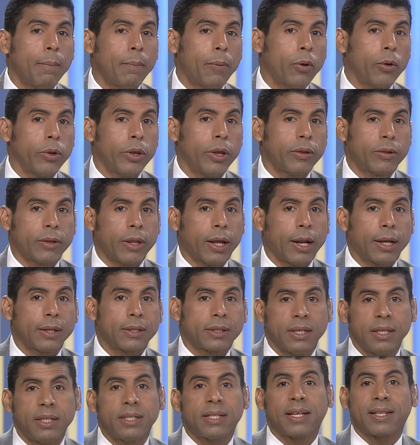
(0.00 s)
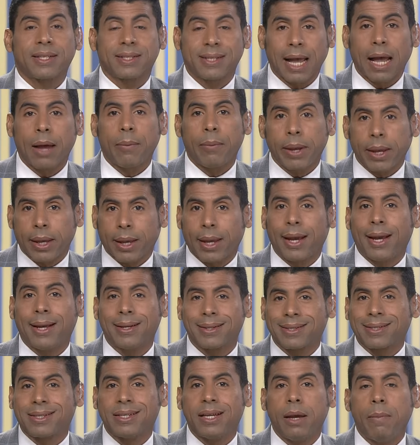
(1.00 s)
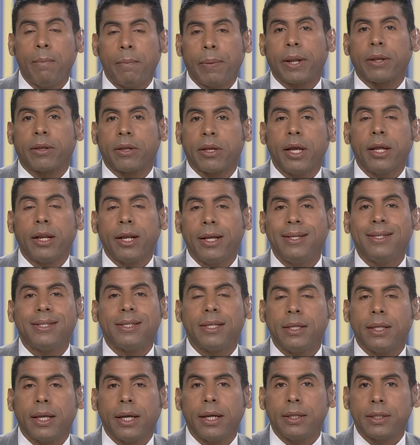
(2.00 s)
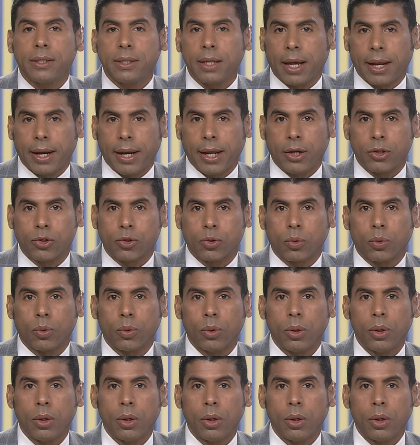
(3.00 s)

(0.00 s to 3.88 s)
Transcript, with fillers: proyectar así, se sabe que siempre tiene incidencia en eso.